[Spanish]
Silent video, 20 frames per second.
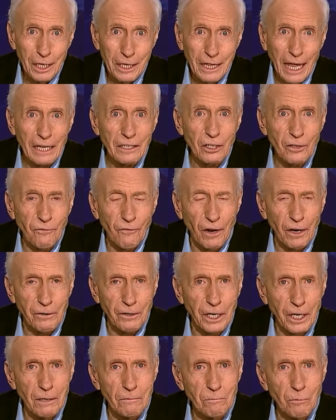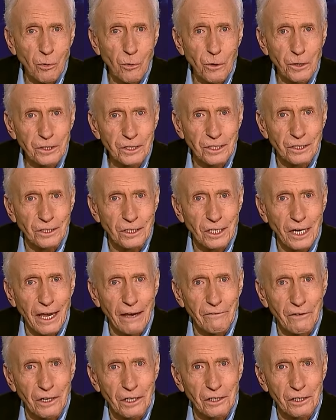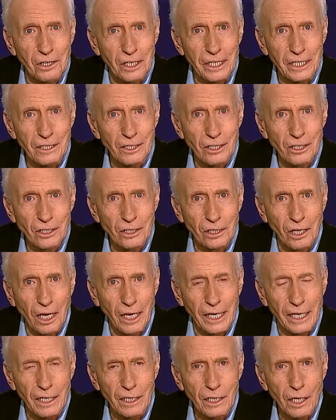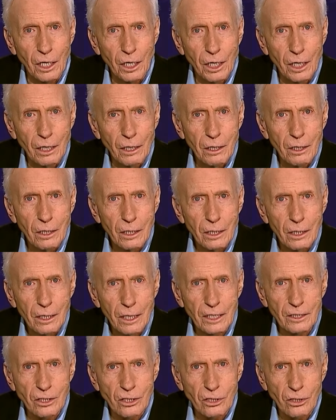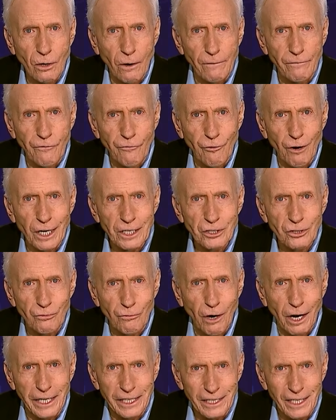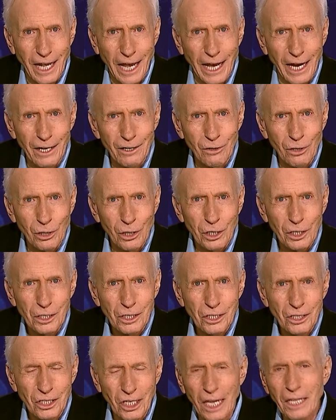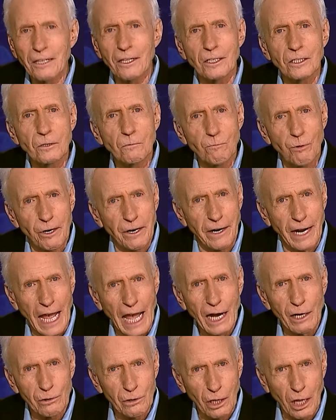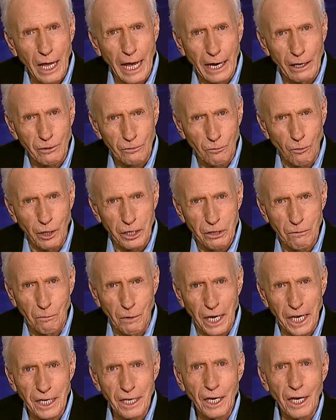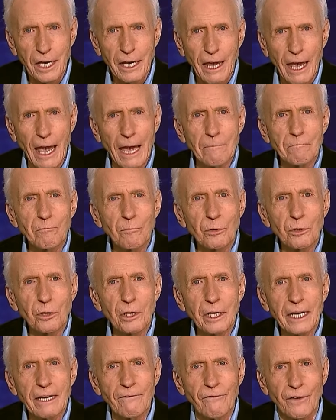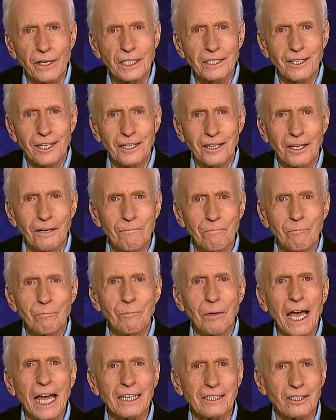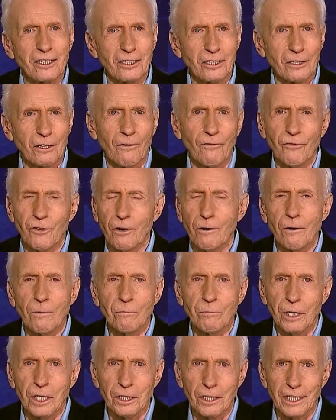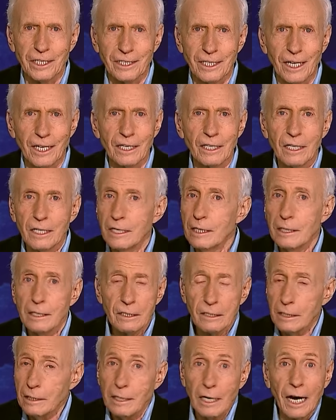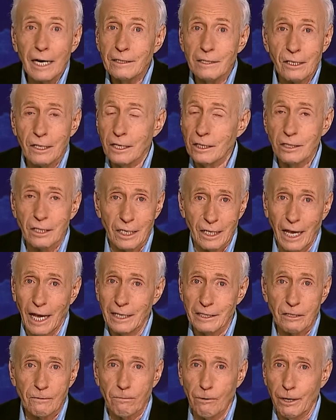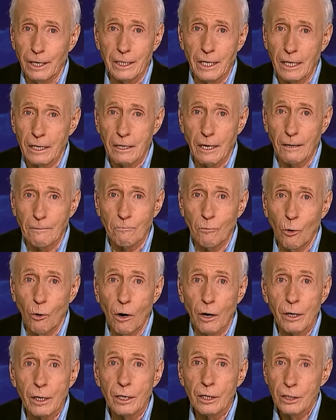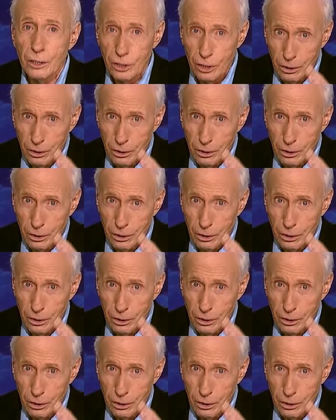Por eso es importante tener una hoja en blanco. Comencemos de nuevo ahora. Repite esta oración en voz alta conmigo y dila lo mejor que puedas. Dios no pide nada más.